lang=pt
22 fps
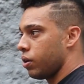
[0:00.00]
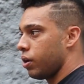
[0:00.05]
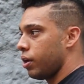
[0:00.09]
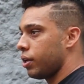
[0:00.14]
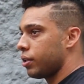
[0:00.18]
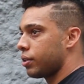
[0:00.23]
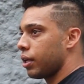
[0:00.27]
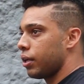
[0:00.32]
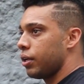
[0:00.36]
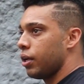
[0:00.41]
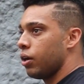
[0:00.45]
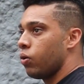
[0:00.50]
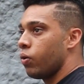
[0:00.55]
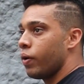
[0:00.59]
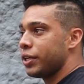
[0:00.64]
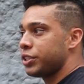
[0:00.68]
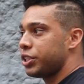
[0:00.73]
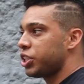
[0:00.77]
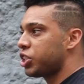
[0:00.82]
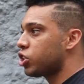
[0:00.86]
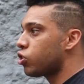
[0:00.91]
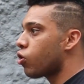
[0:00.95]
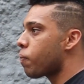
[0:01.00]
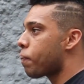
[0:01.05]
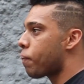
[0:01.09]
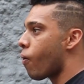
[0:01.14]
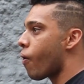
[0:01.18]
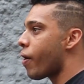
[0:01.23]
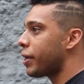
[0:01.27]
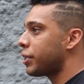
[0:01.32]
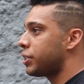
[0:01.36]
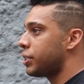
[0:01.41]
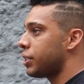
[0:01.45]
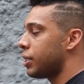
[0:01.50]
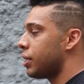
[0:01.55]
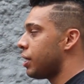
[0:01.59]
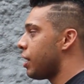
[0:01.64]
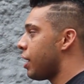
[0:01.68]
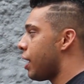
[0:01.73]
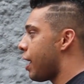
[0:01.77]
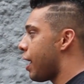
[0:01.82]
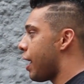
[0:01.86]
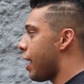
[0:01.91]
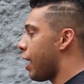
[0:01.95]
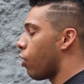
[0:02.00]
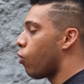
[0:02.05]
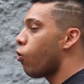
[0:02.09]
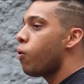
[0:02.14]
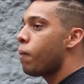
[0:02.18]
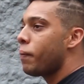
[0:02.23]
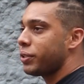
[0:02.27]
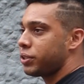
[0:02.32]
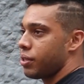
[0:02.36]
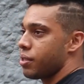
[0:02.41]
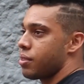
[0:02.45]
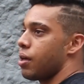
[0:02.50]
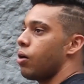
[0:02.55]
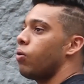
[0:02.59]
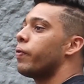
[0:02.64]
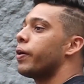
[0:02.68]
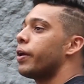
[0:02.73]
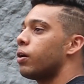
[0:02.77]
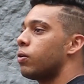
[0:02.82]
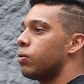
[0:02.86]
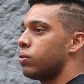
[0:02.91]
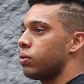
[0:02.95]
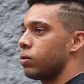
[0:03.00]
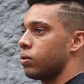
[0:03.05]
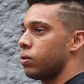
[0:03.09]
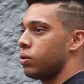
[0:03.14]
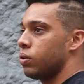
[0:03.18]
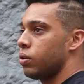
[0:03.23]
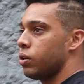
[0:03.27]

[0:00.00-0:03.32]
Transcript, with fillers: Entendeu? A gente não pode é, romantizar o erro.